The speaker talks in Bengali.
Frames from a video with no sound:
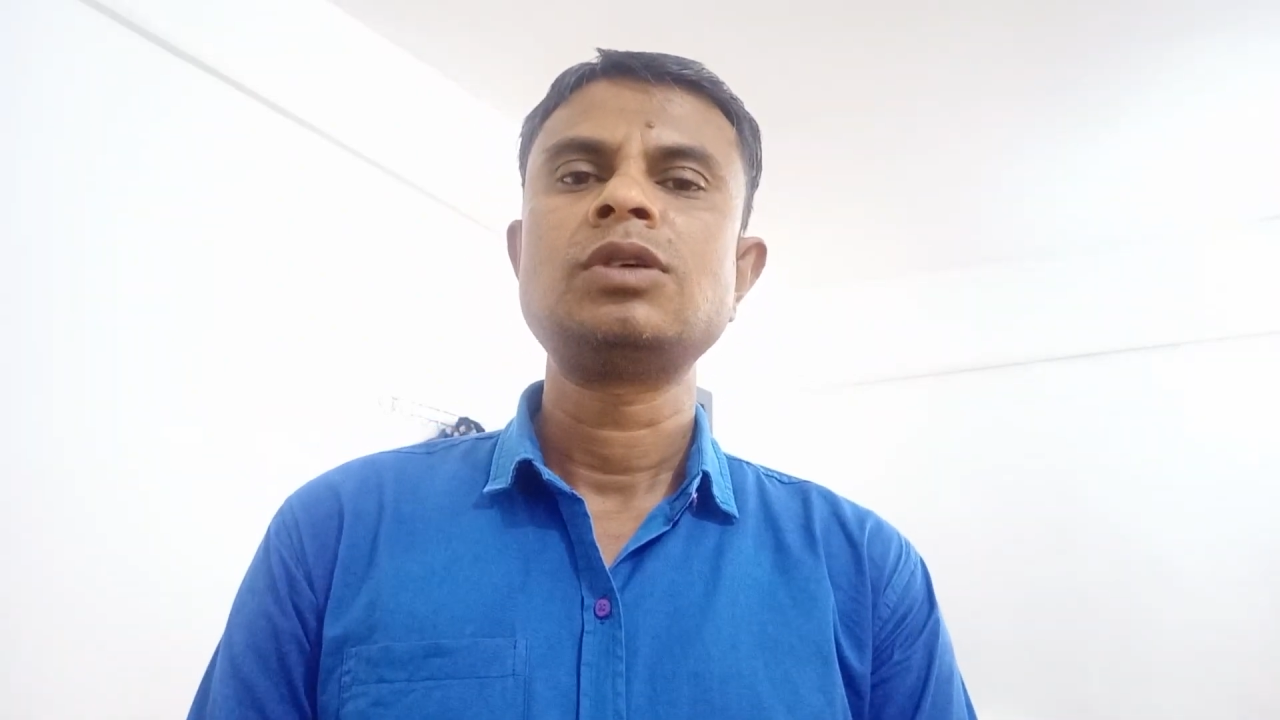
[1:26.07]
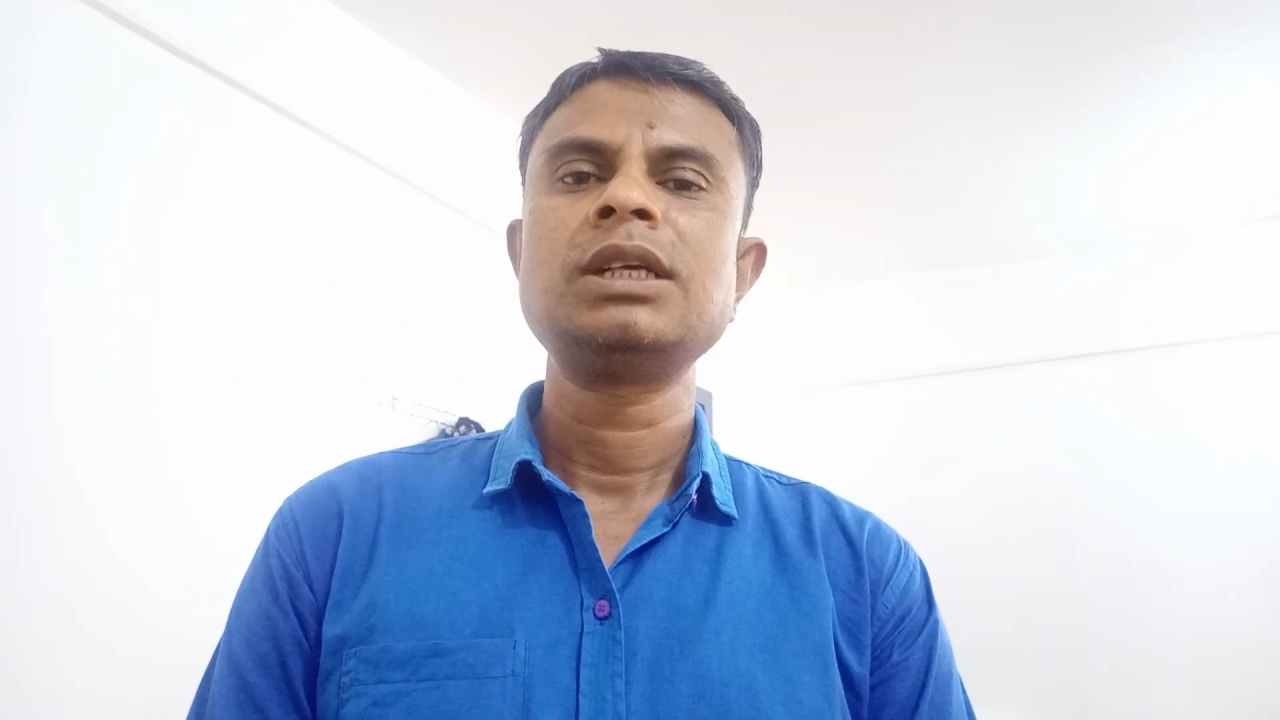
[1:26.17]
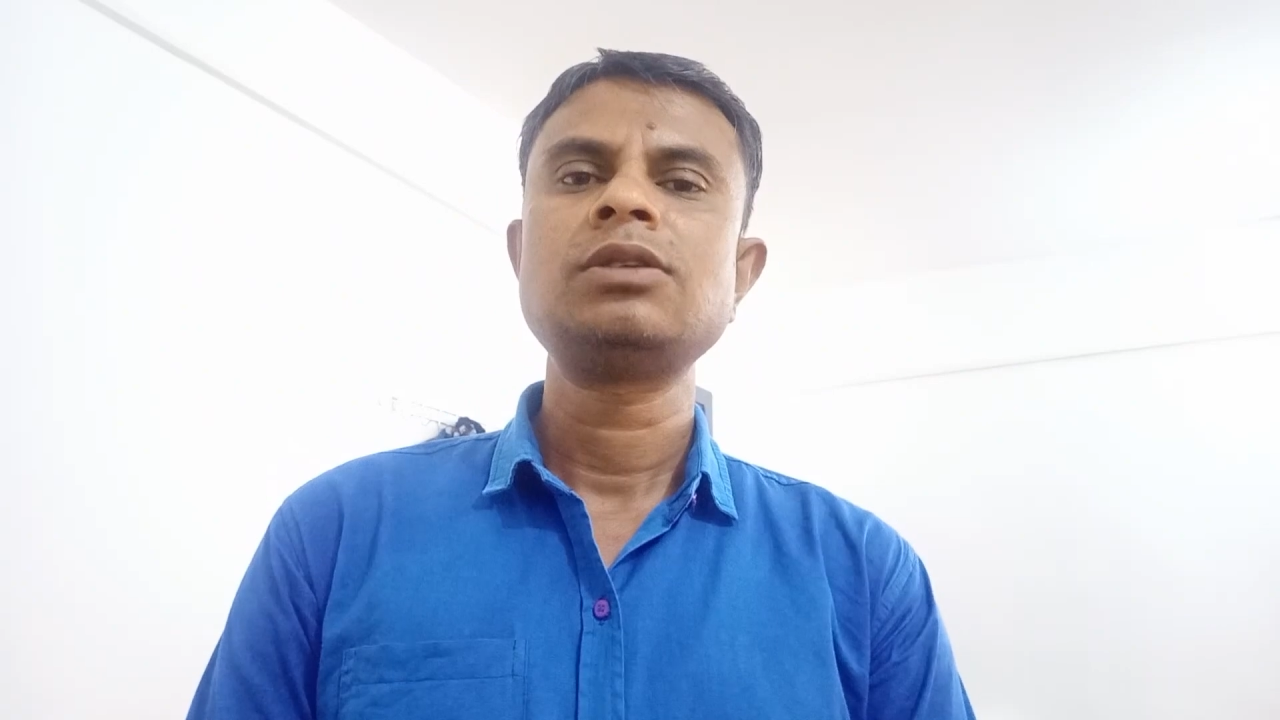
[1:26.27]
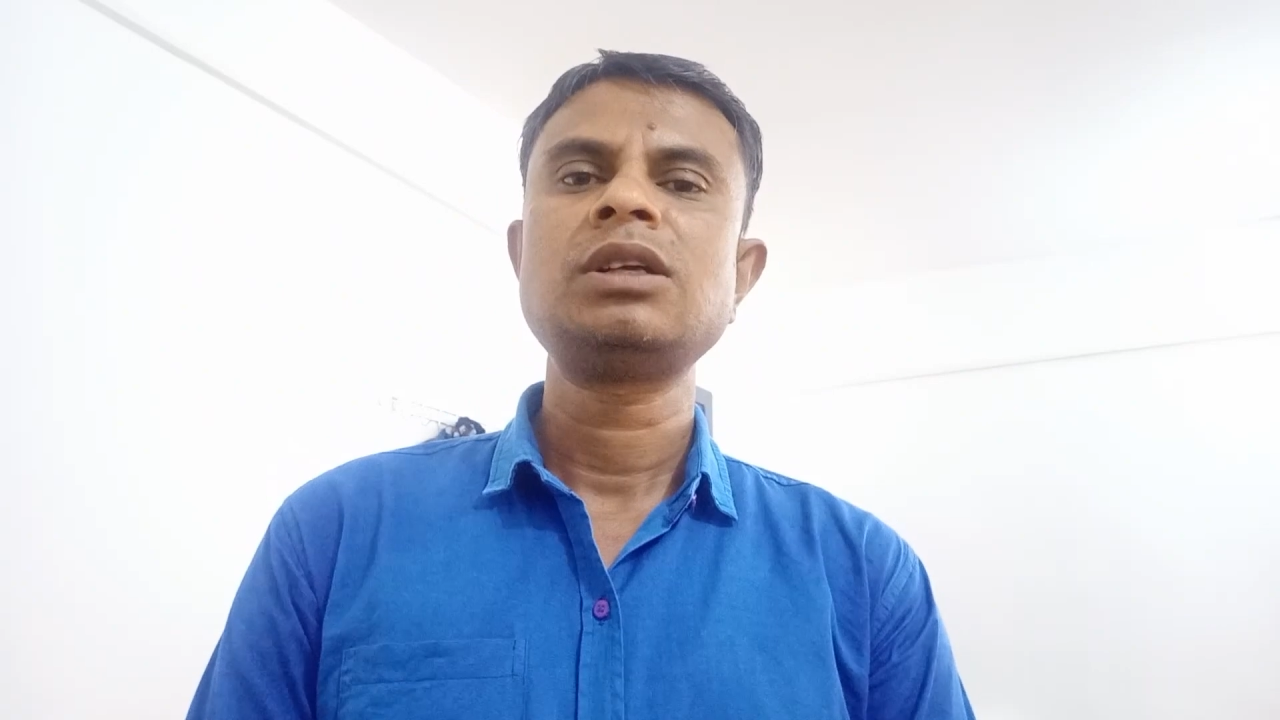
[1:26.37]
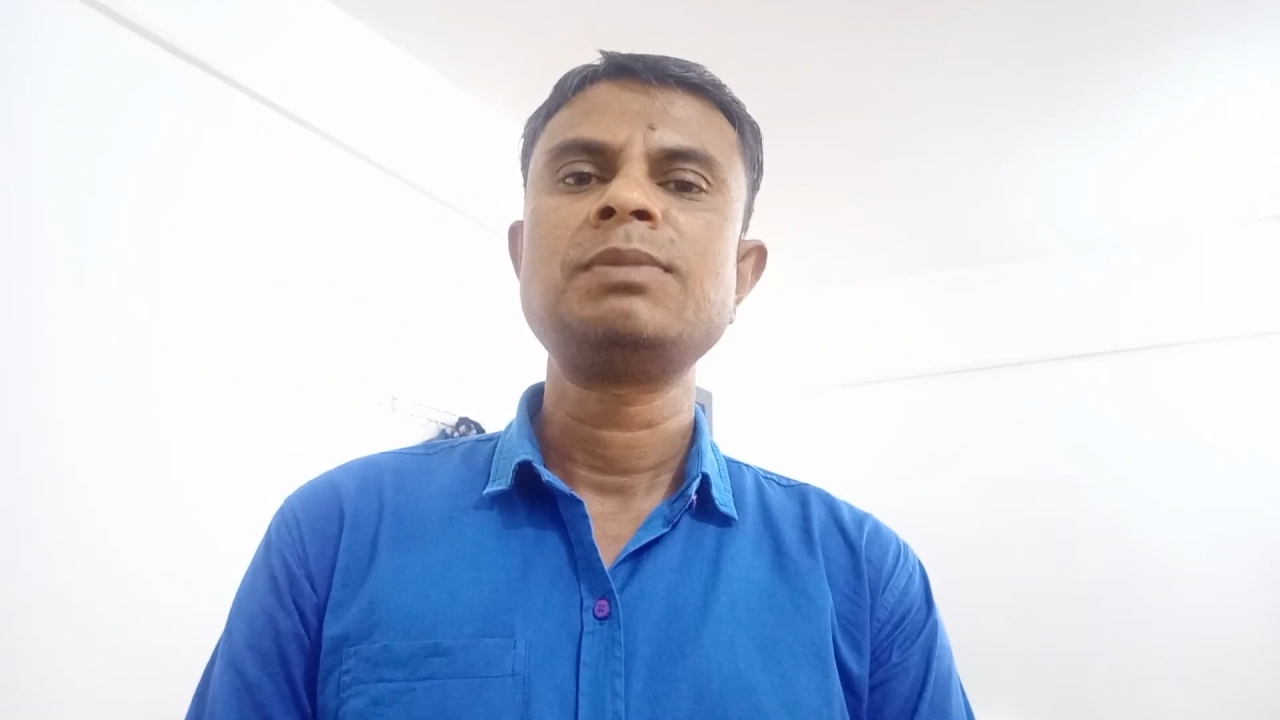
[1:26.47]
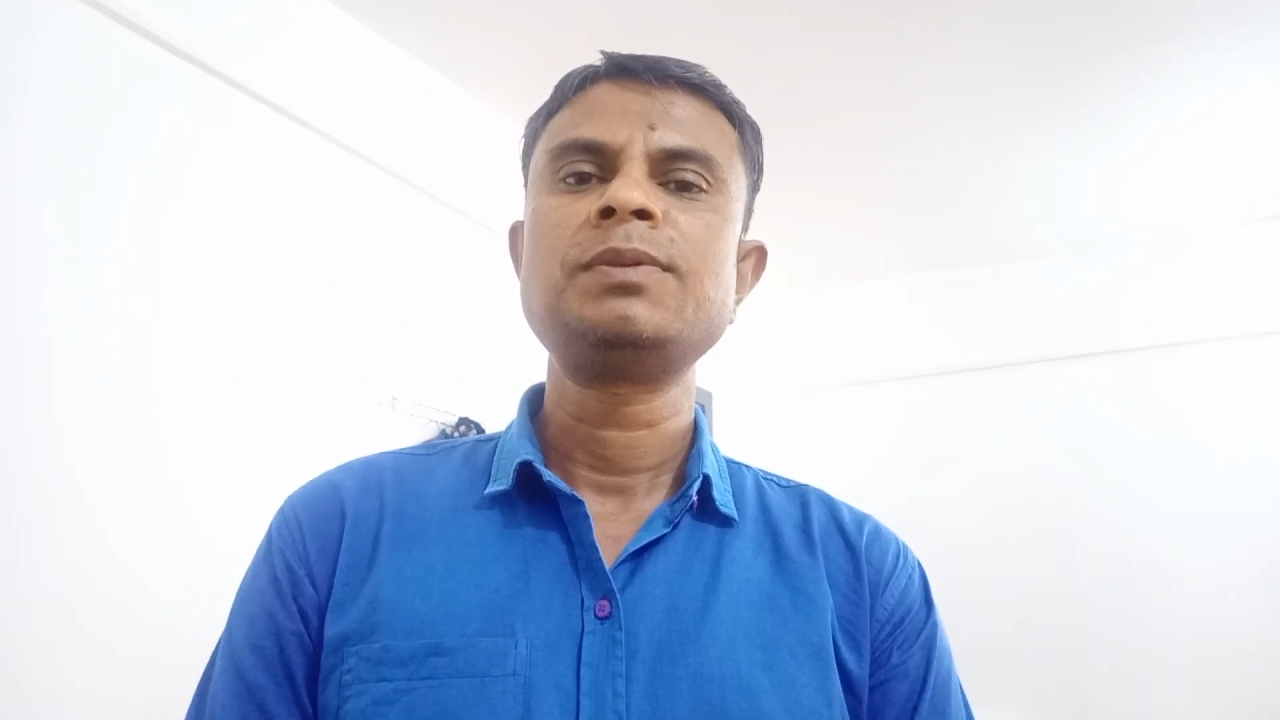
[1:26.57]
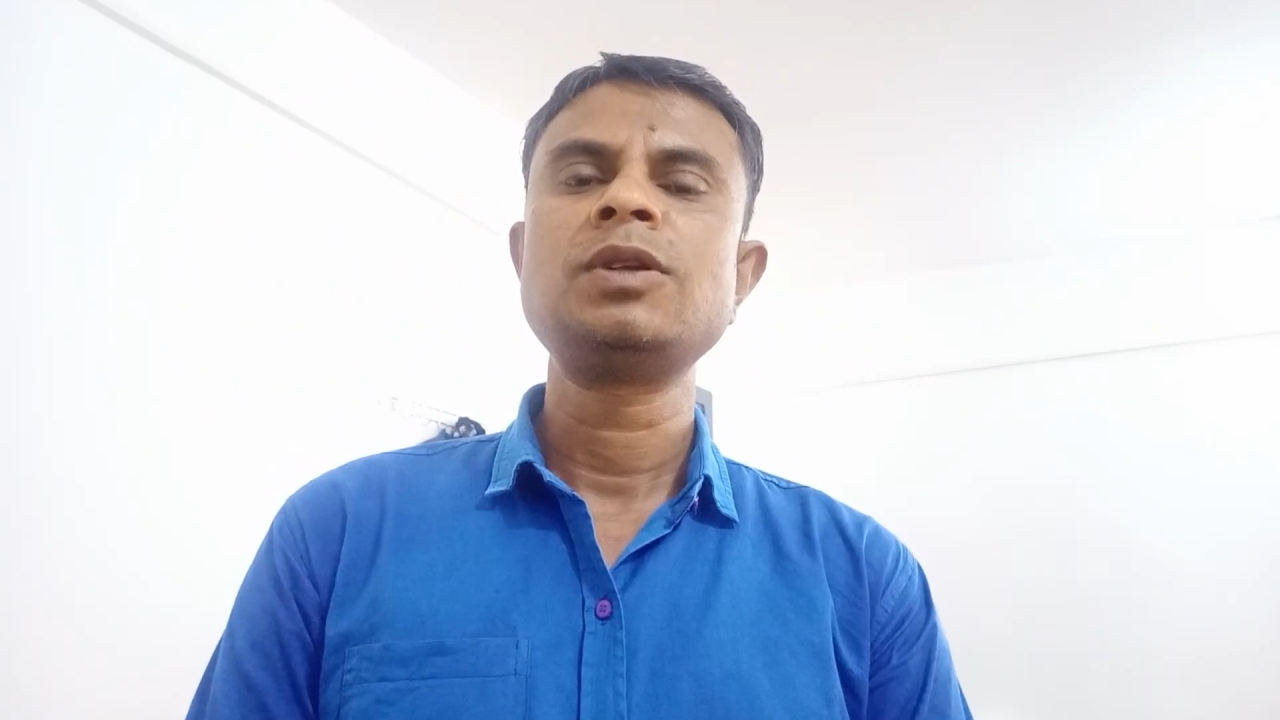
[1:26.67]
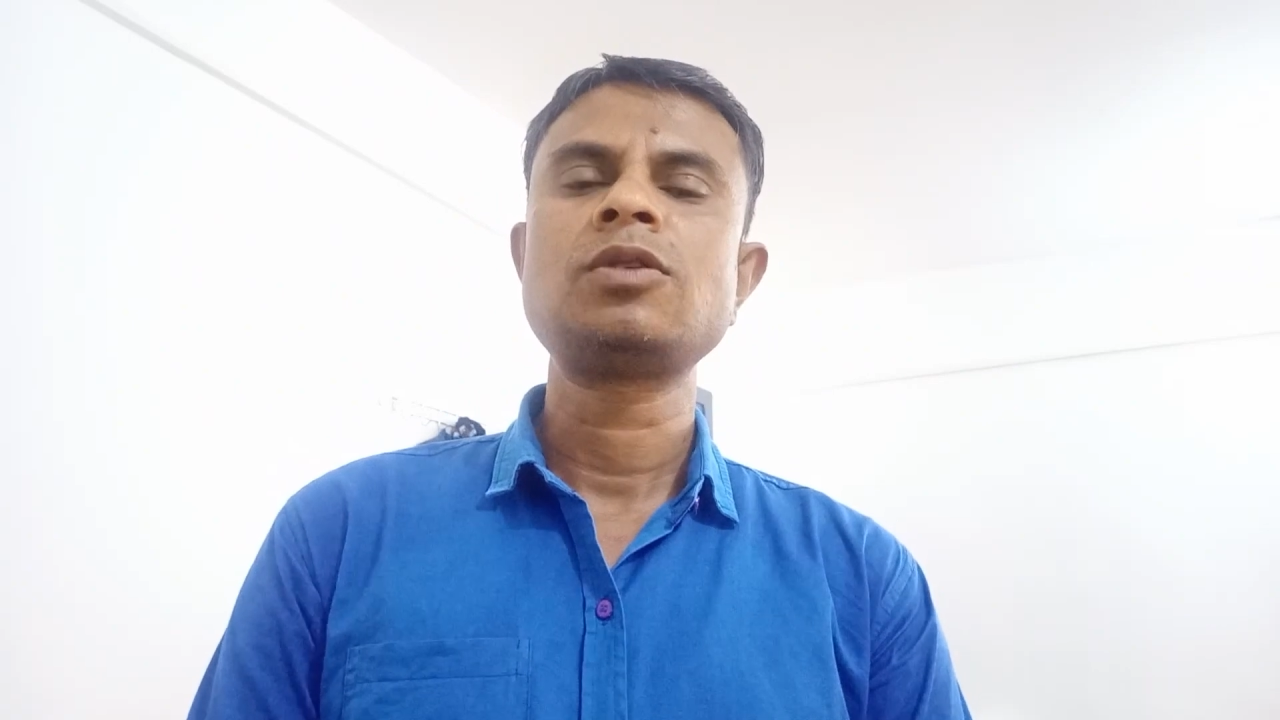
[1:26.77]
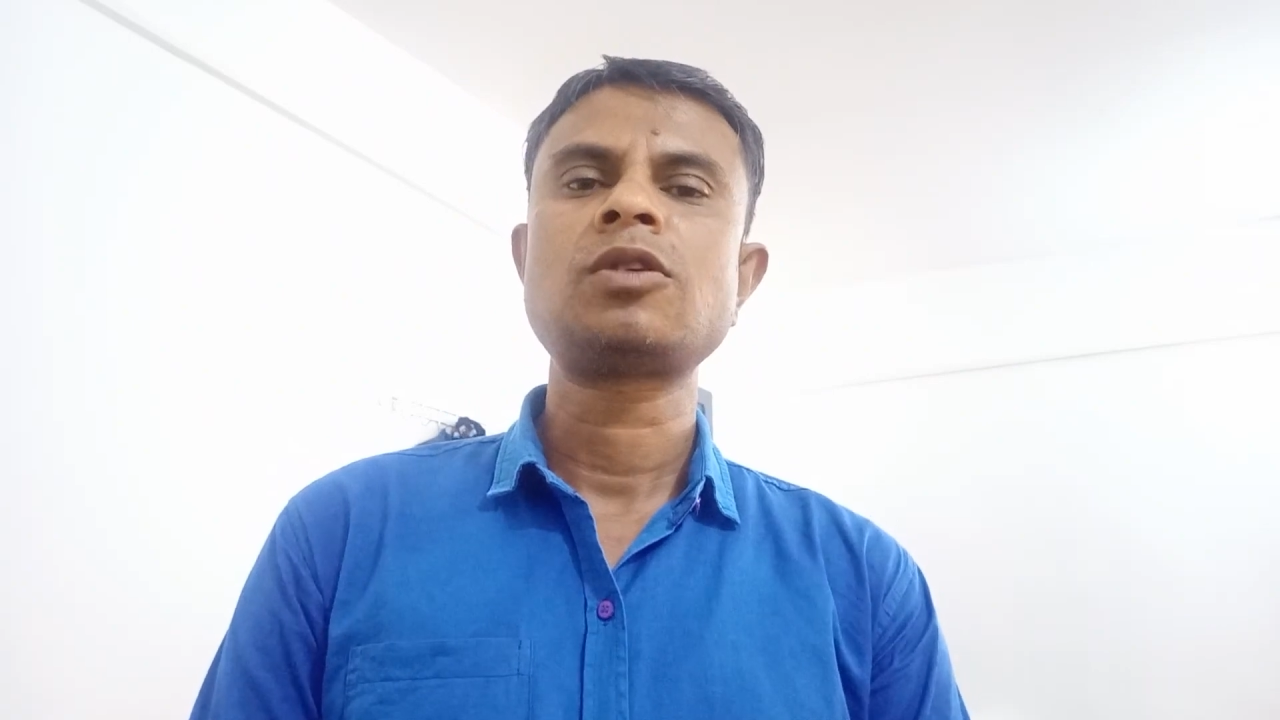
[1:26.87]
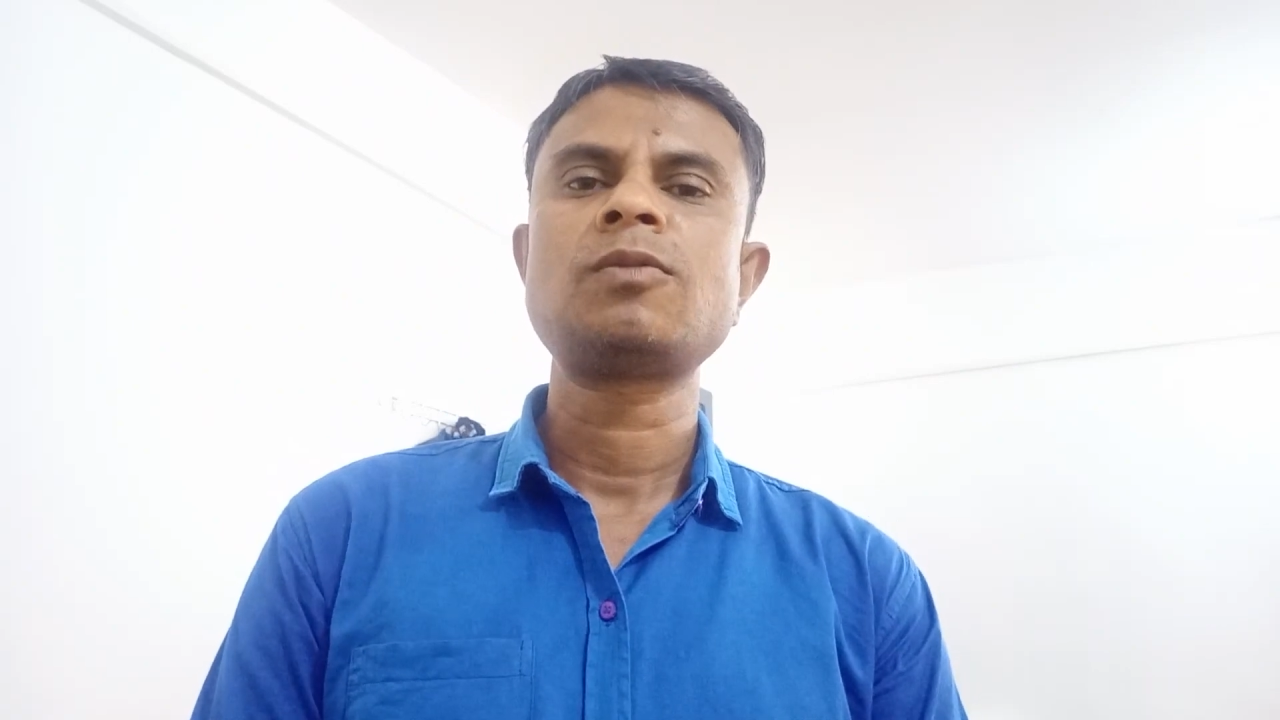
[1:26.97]
ঘিরে ধরে
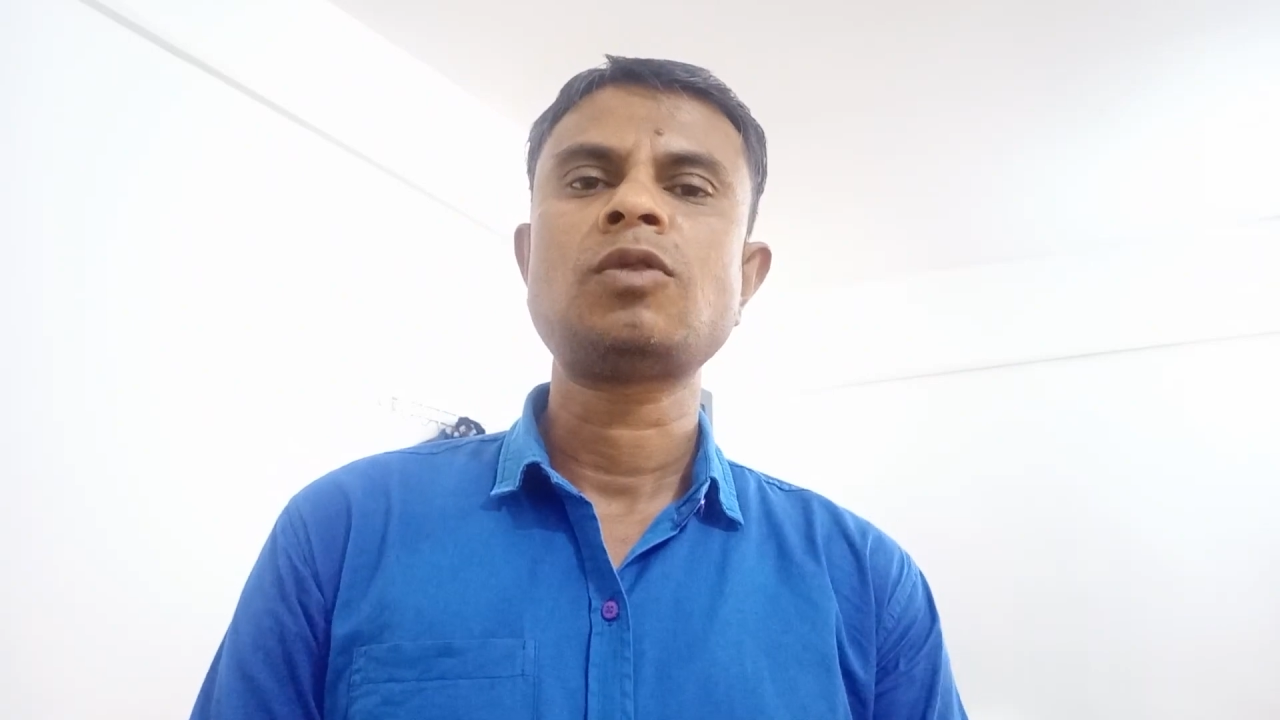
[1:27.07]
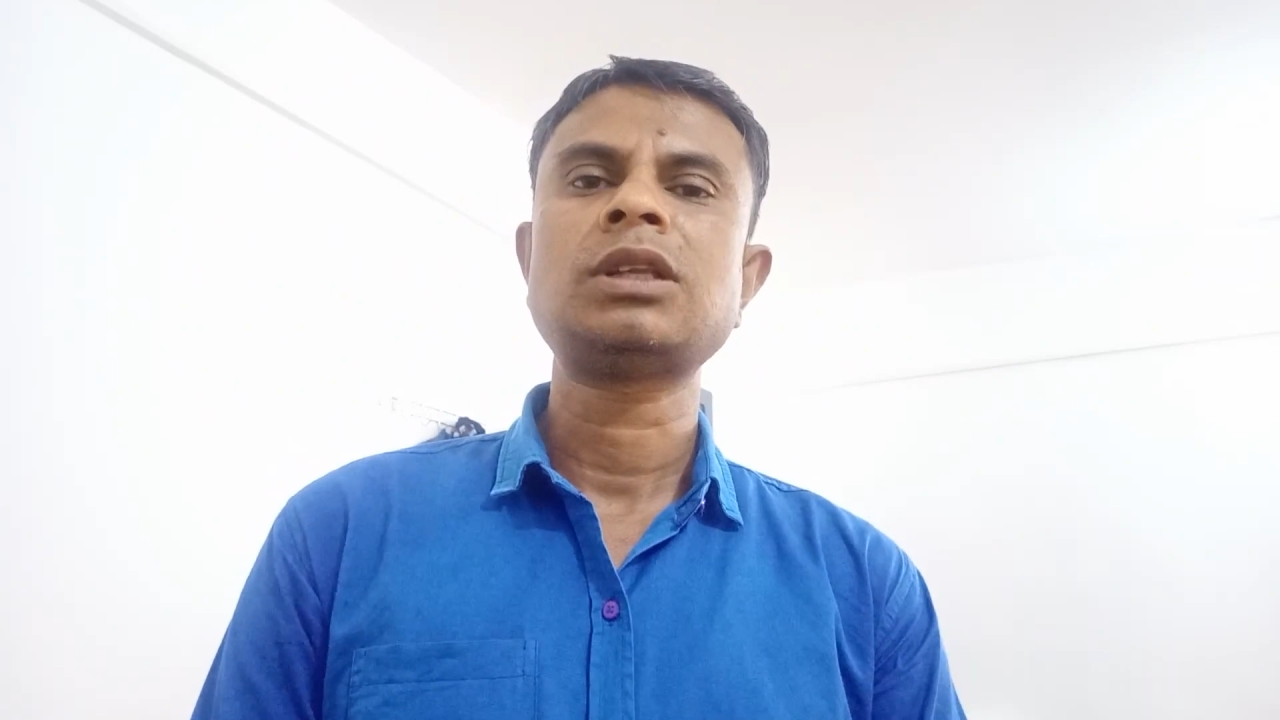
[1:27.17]
বিভিন্ন রকম